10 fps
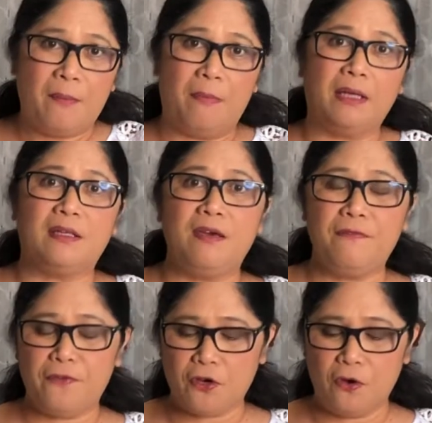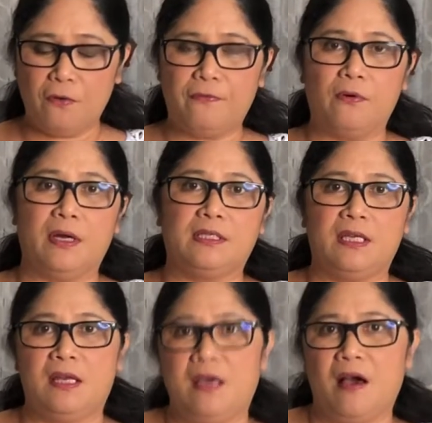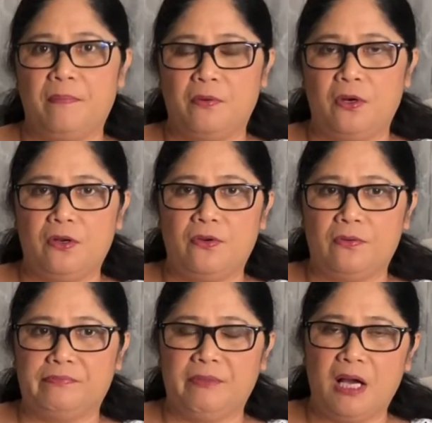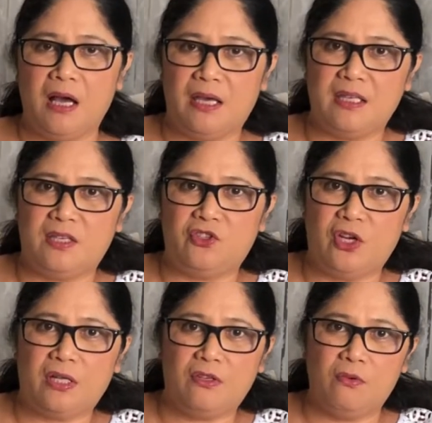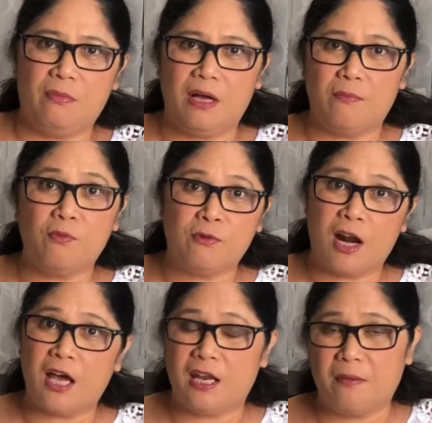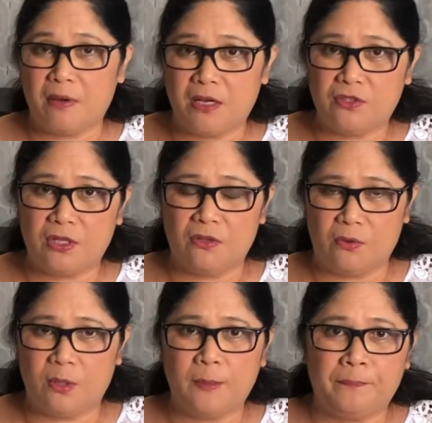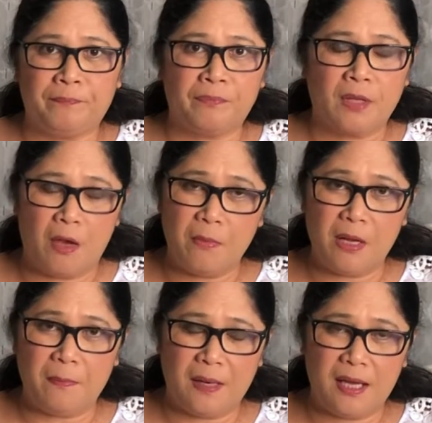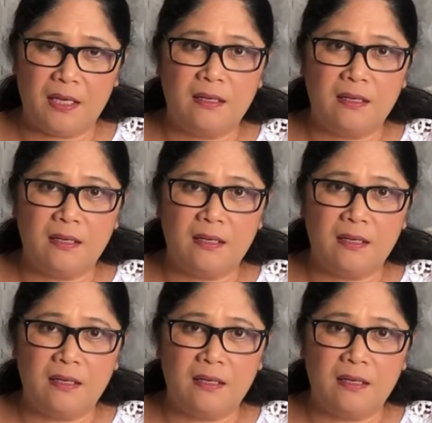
But if you go for a city hopper, yung mga EasyJet, yung mga mumurahin ng mga jet doon, ang mga plane,